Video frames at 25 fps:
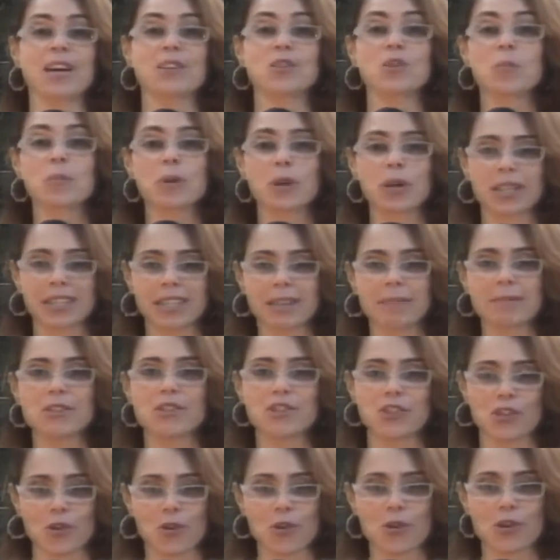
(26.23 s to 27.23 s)
No programa
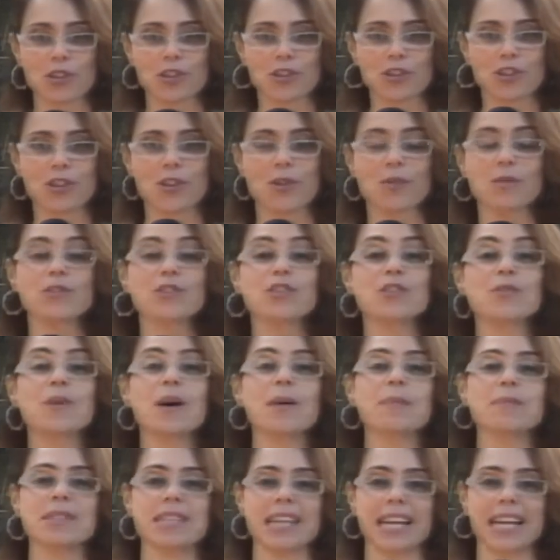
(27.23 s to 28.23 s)
de hoje,
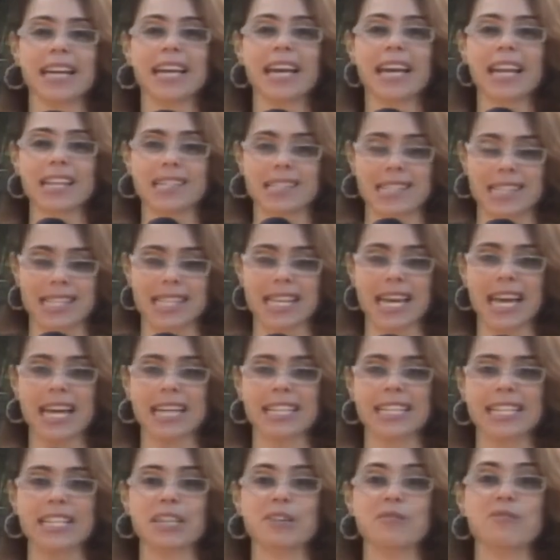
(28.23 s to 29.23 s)
continuamos aquela
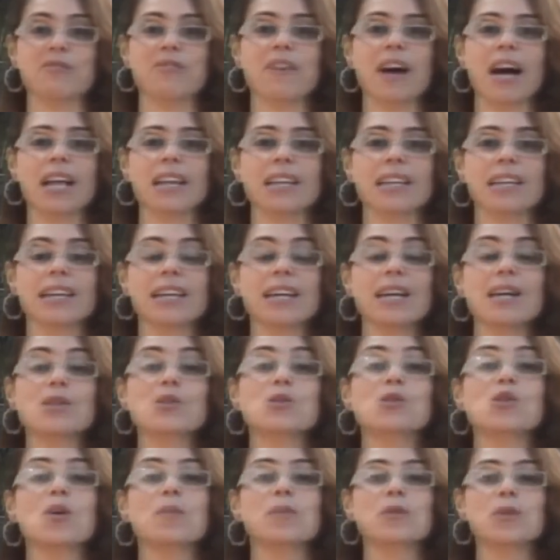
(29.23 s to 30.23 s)
série que fala
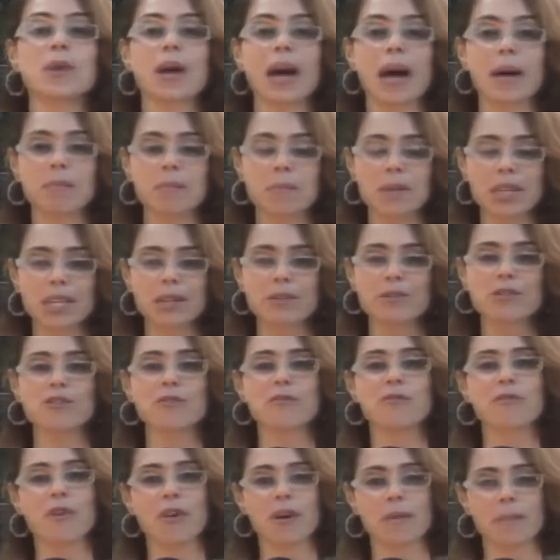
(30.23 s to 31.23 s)
sobre o caminho
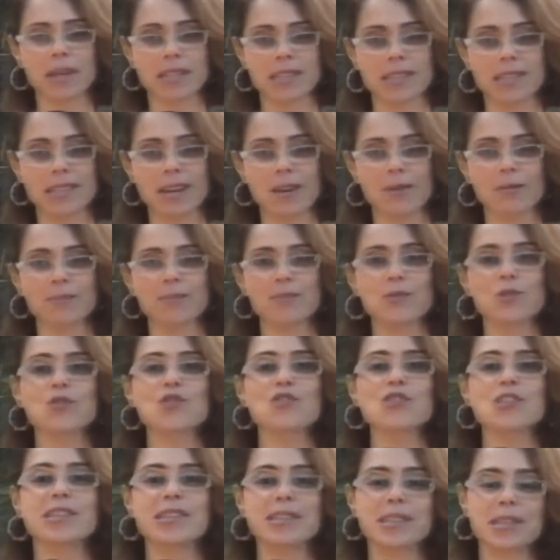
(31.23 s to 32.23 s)
de formação do
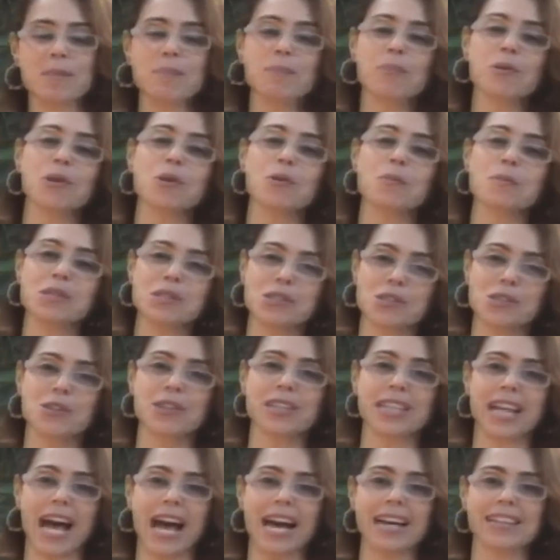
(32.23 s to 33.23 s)
discípulo
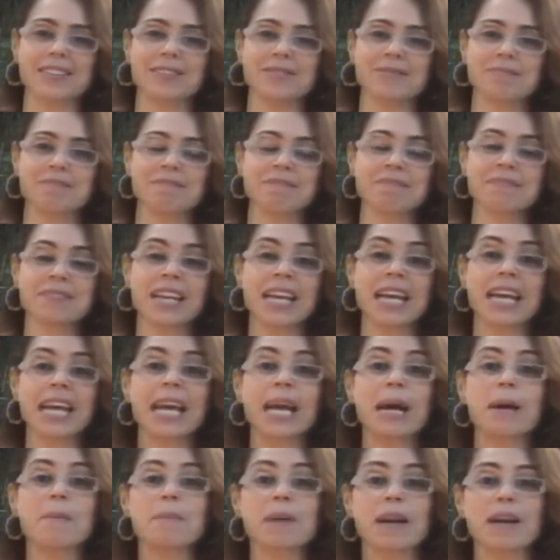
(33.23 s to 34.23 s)
missionário.
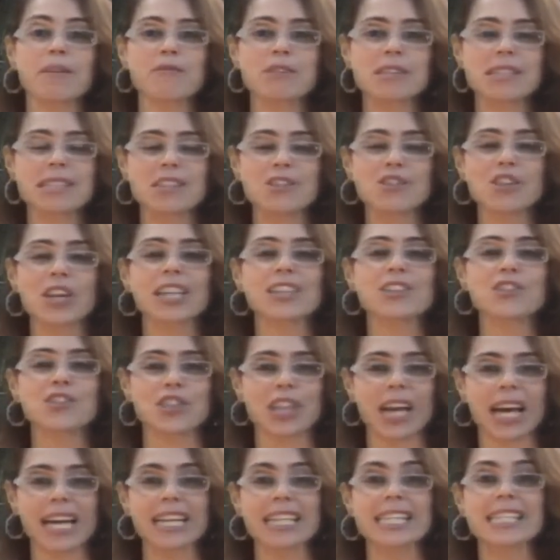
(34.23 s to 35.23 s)
Para você já
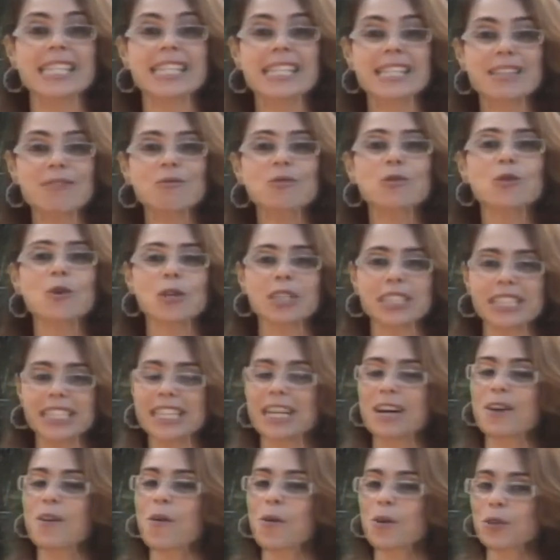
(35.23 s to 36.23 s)
estar em
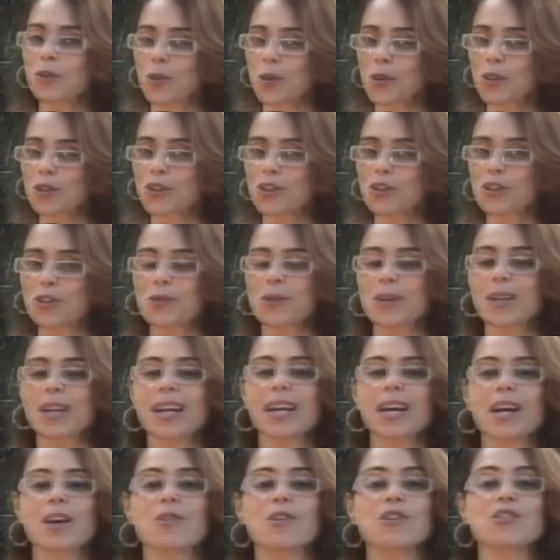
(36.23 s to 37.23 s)
sintonia conosco,
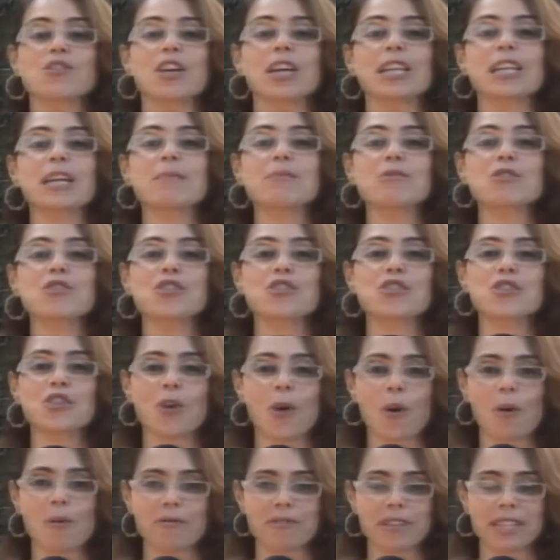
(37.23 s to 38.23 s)
gostaríamos de te
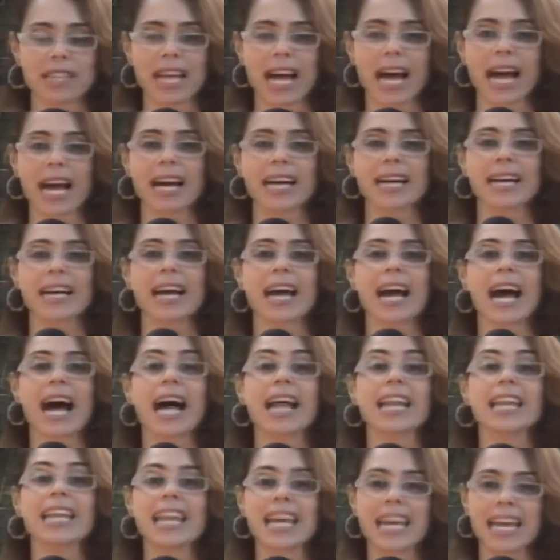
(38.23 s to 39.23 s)
convidar
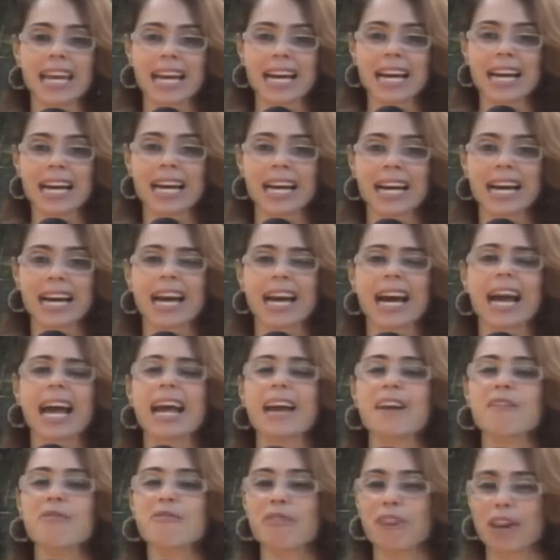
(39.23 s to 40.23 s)
a ler,
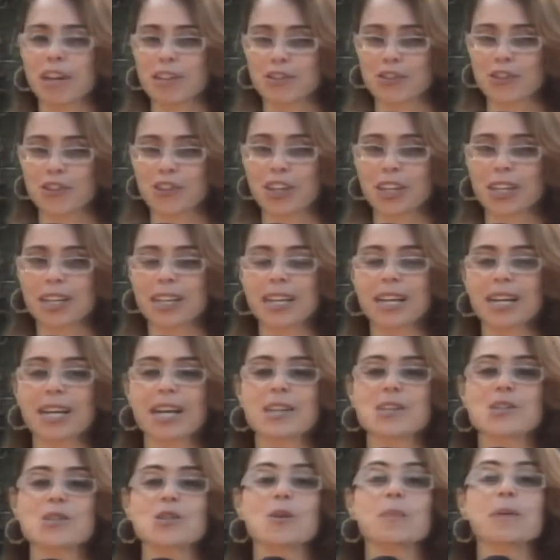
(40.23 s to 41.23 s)
refletir
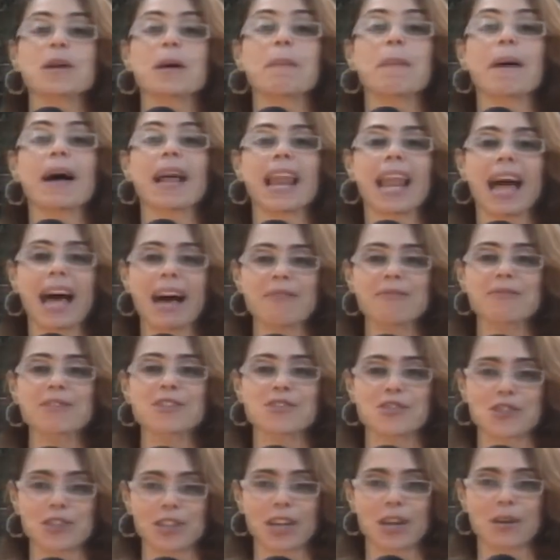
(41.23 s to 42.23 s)
sobre a
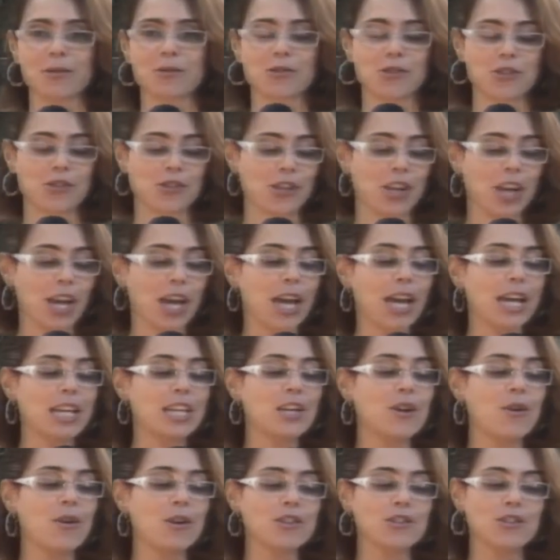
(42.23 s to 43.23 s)
palavra de Deus,
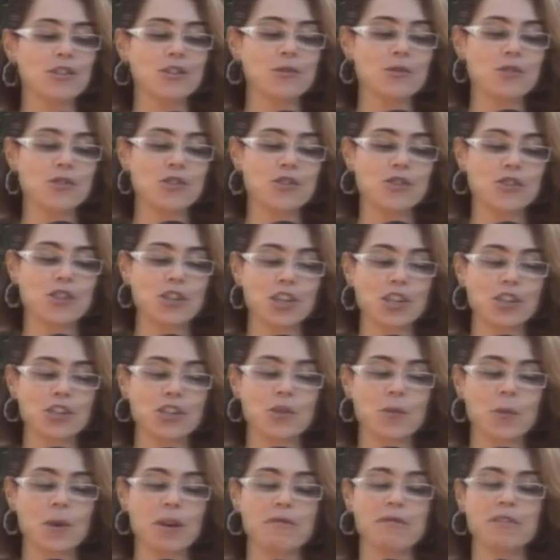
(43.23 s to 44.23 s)
que hoje nos
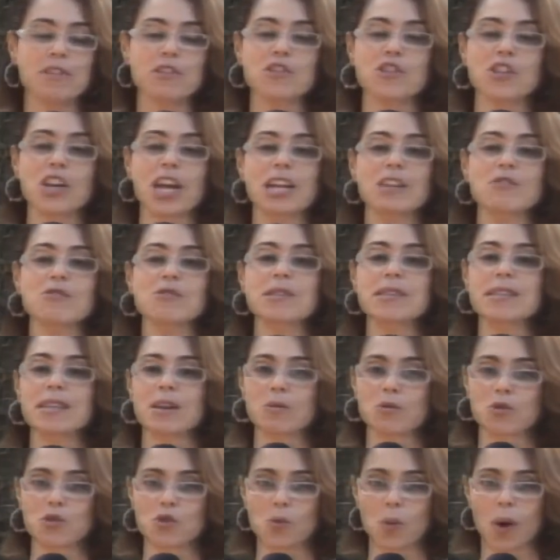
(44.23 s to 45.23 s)
diz no Evangelho de
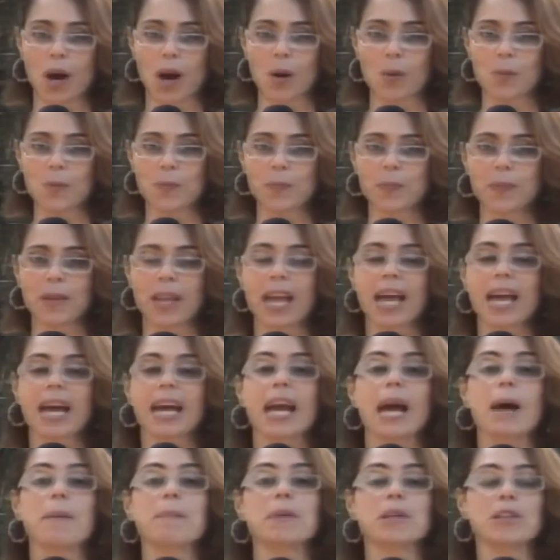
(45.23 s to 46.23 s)
São João,
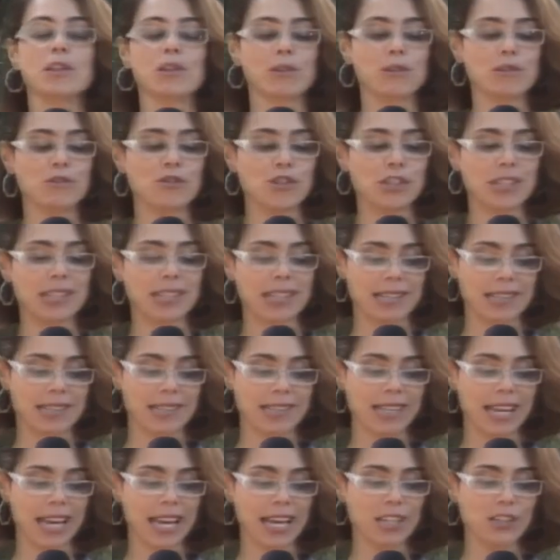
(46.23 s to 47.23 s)
capítulo
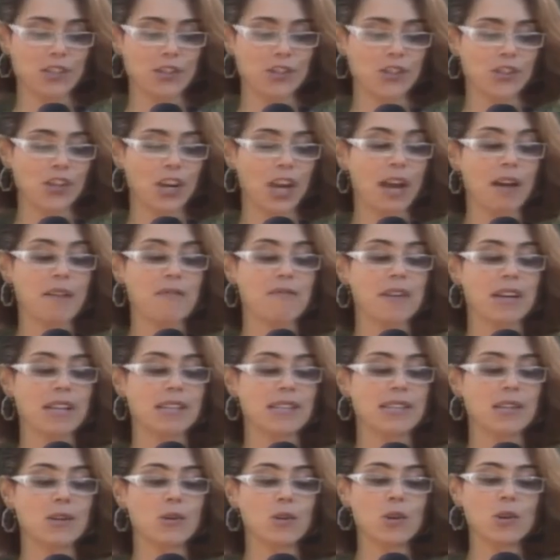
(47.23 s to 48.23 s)
16,
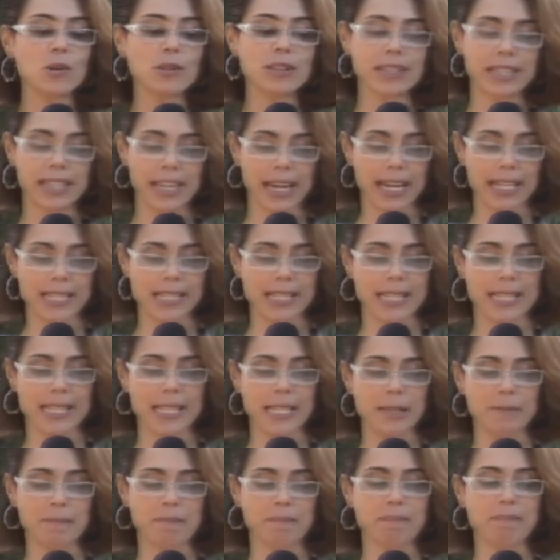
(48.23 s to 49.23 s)
versículo
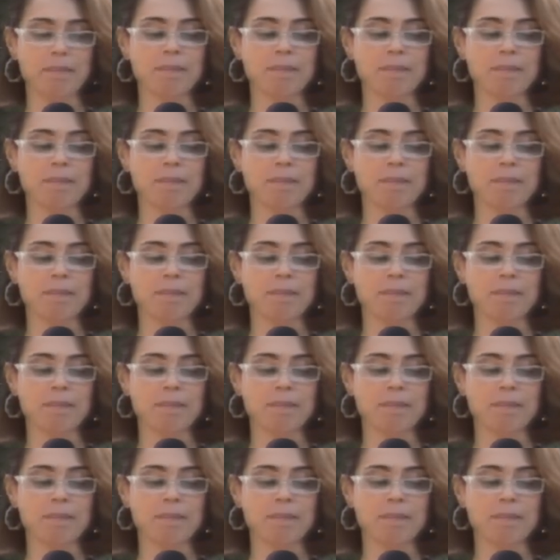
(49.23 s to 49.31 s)
13.